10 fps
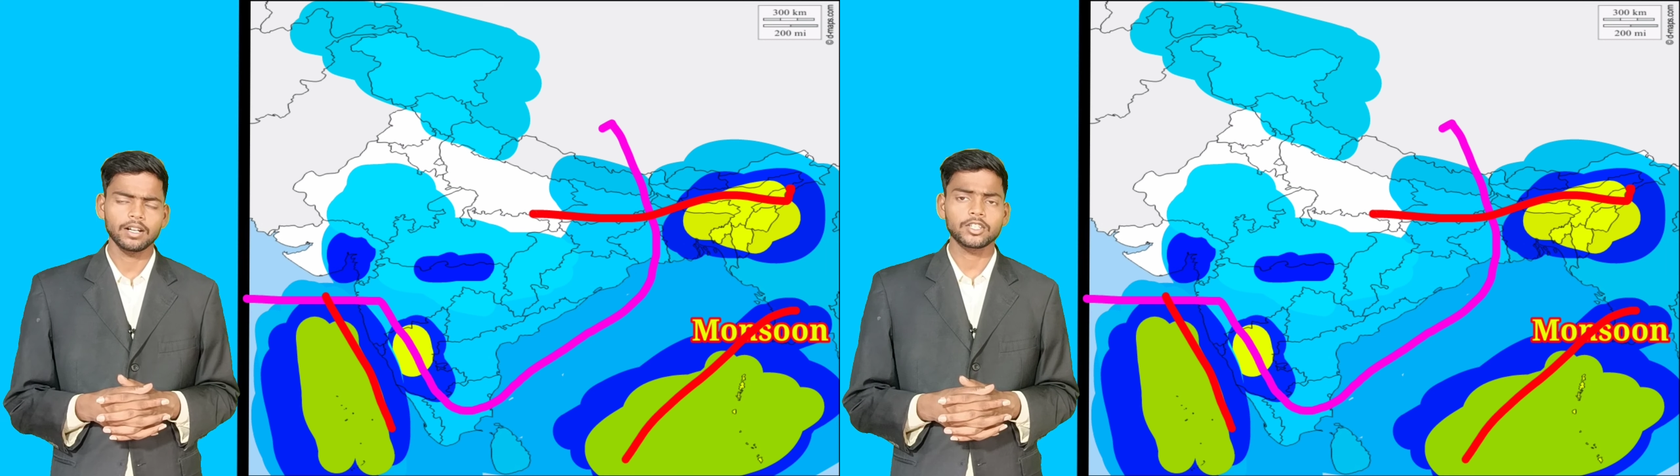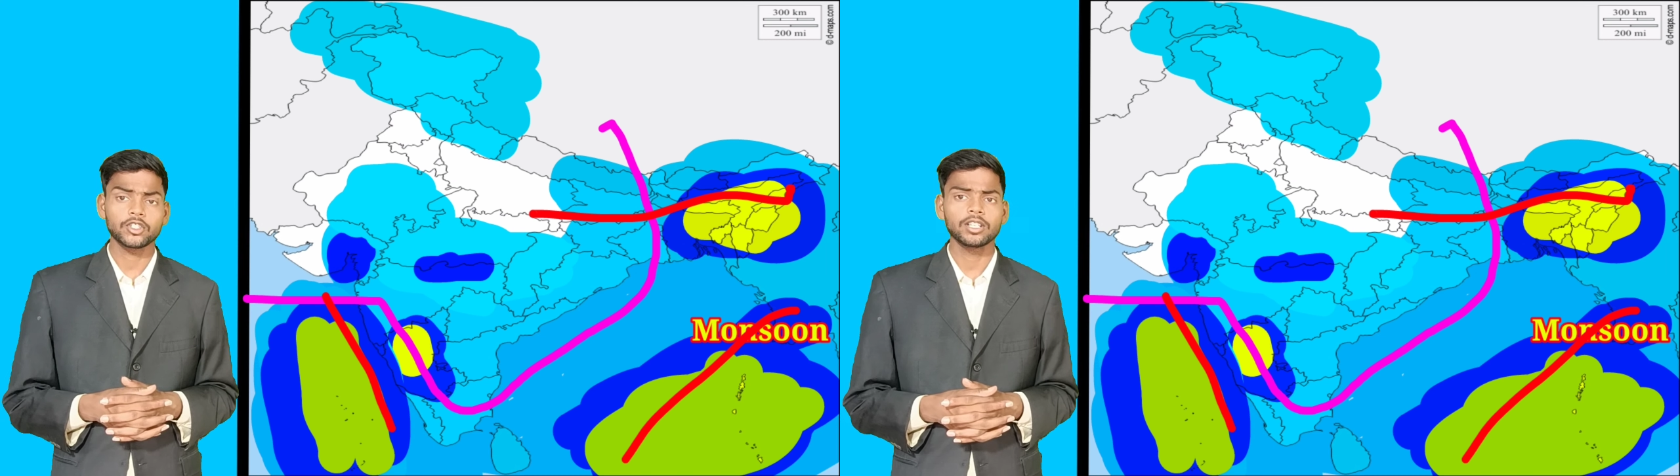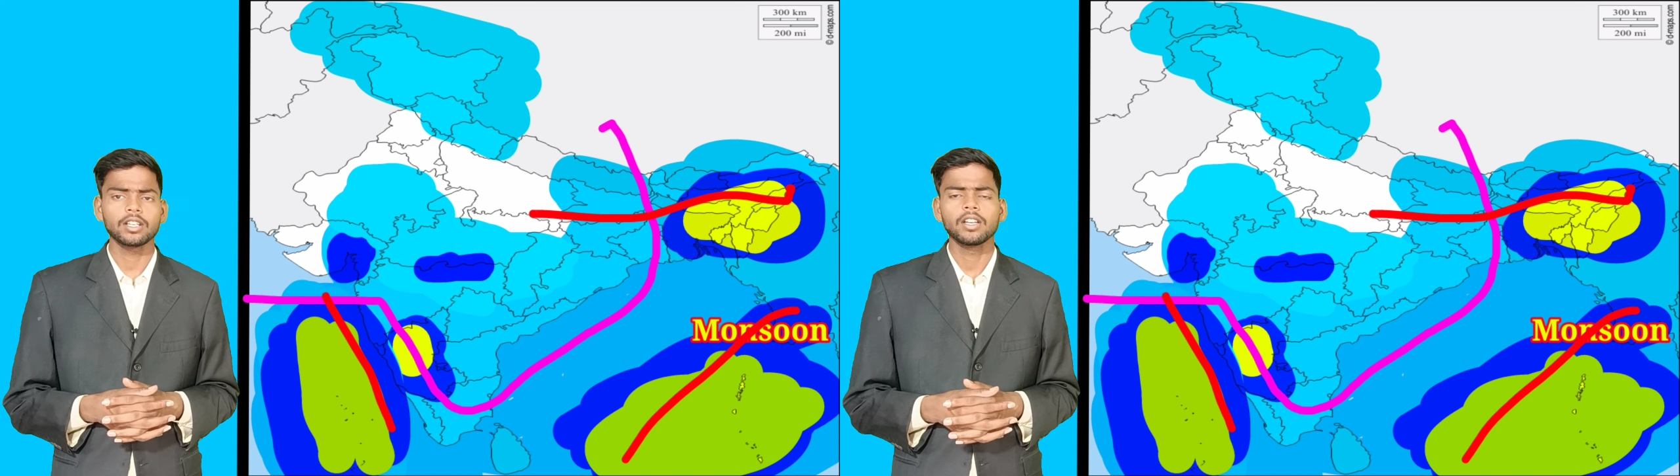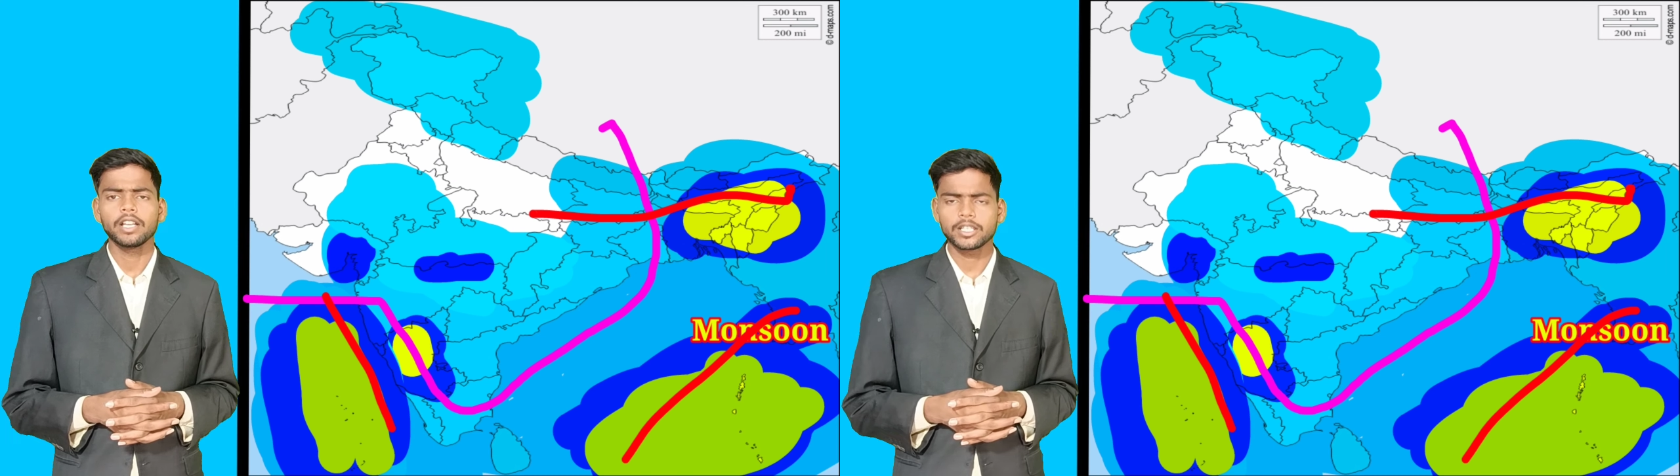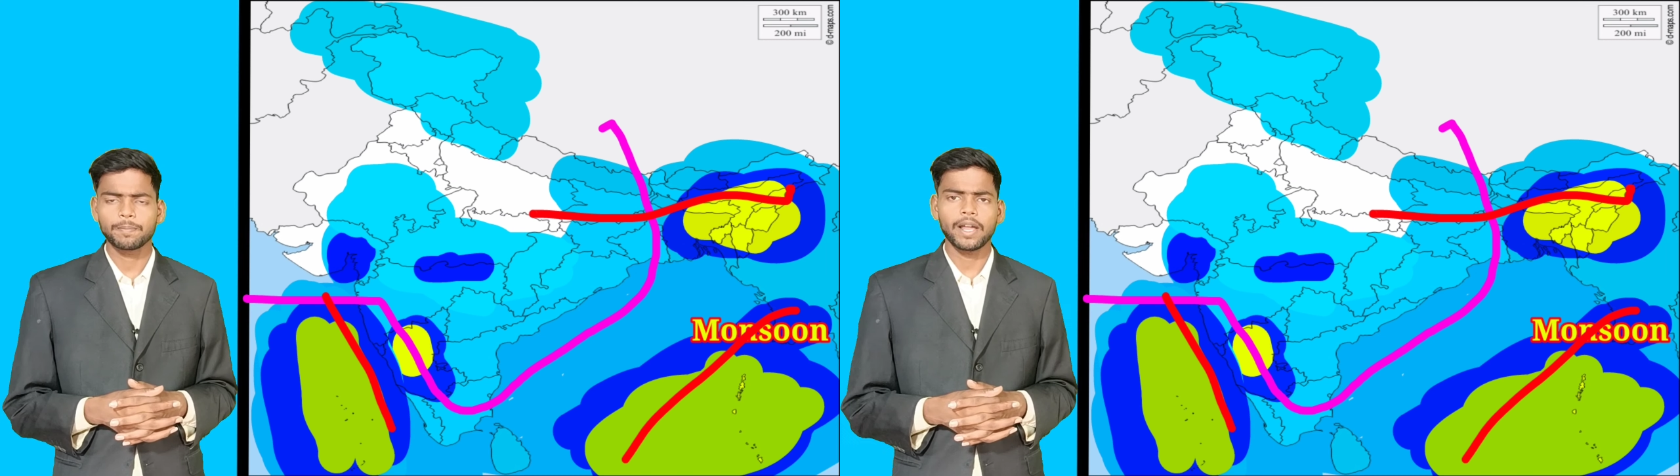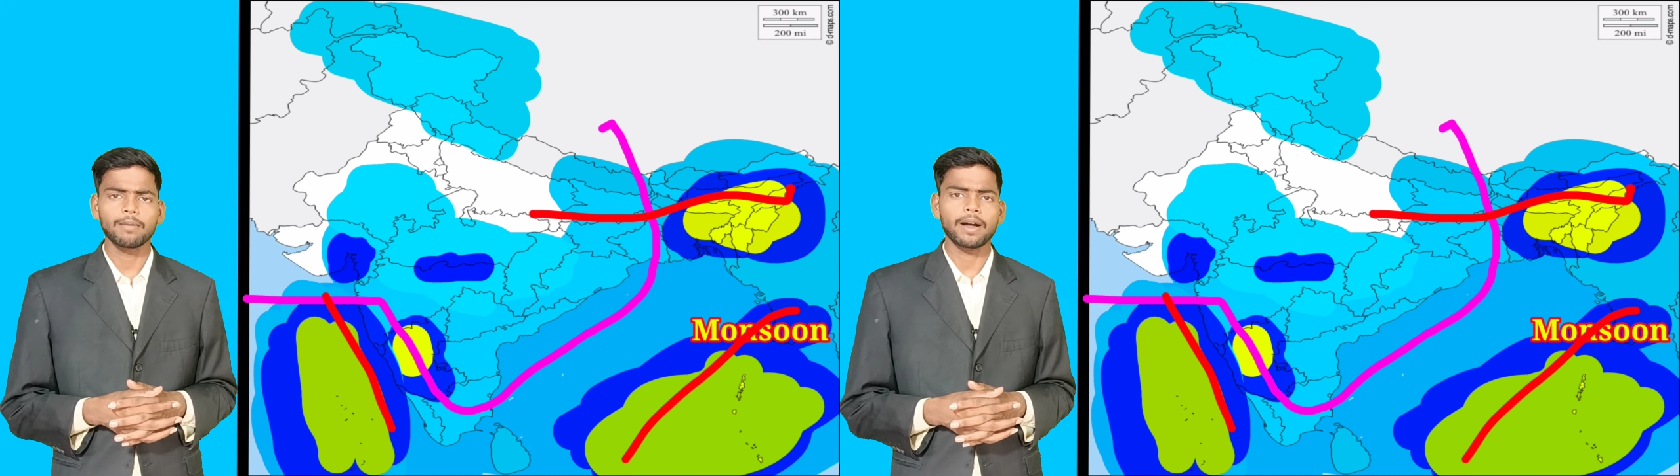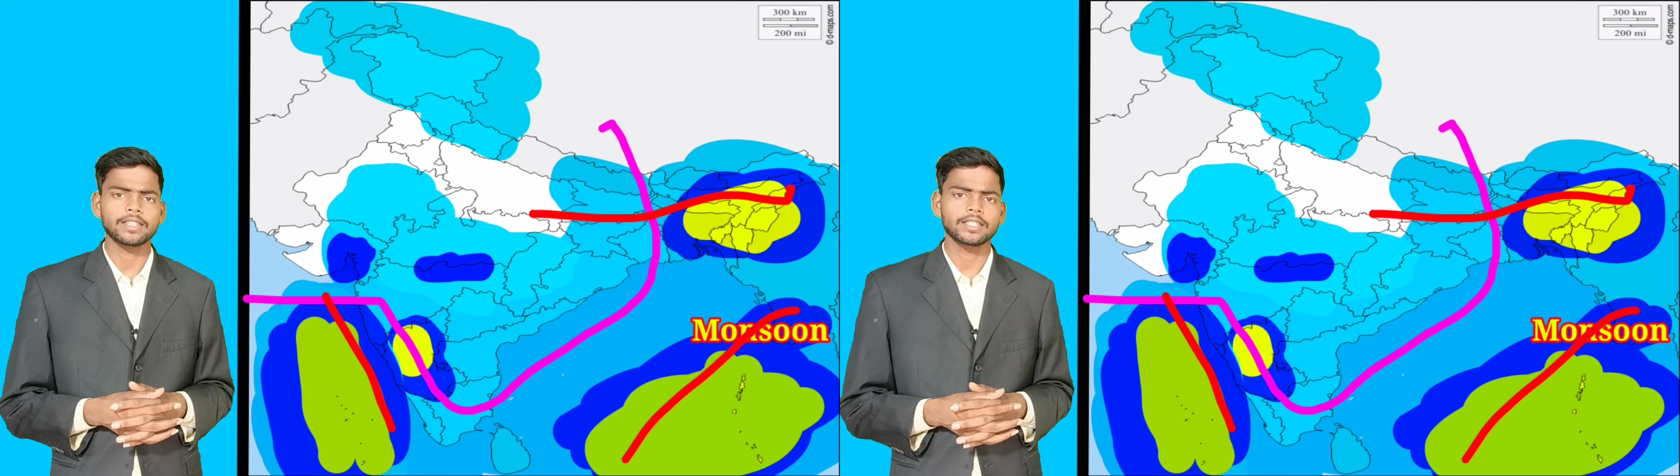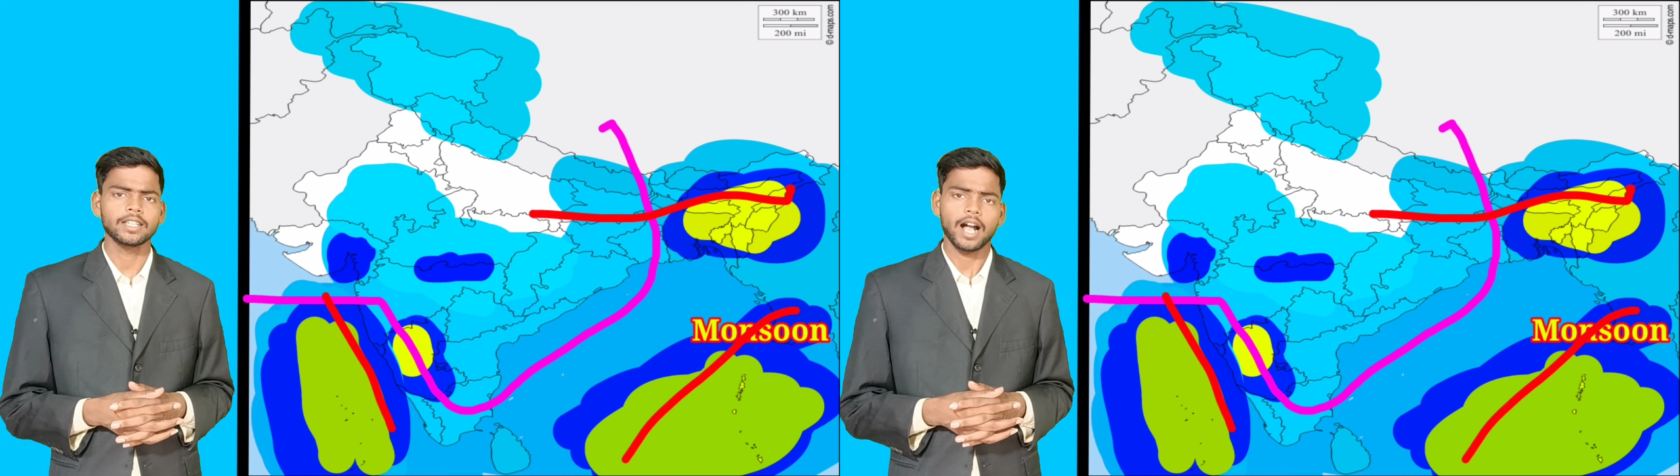अच्छे स्पेल
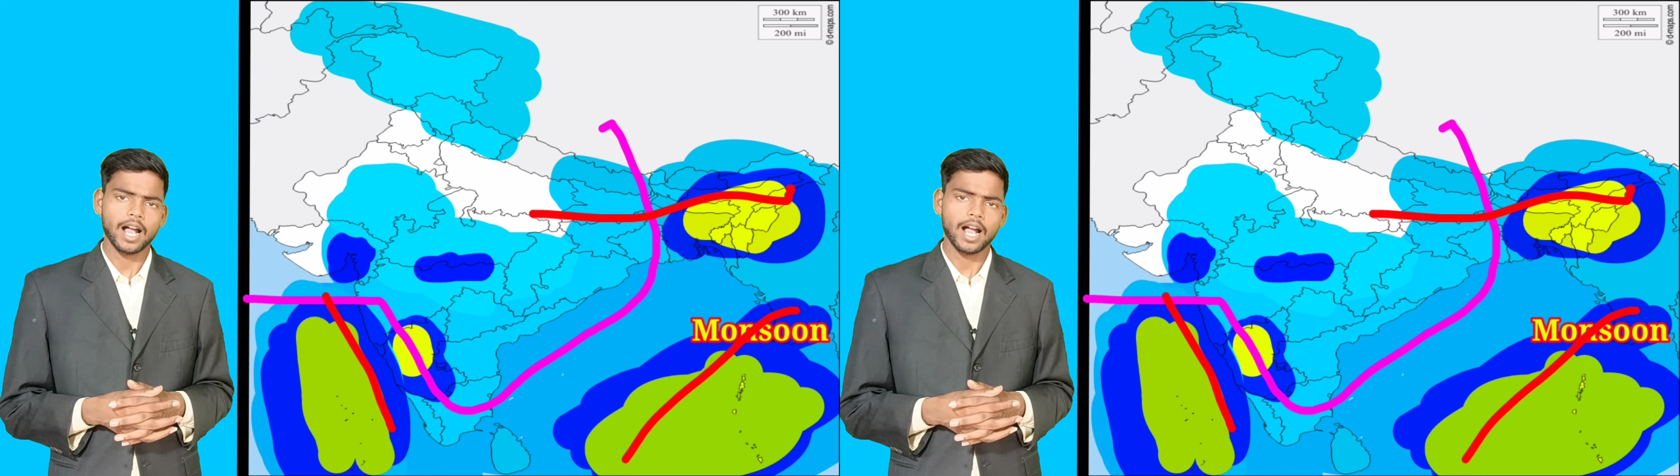बारिश की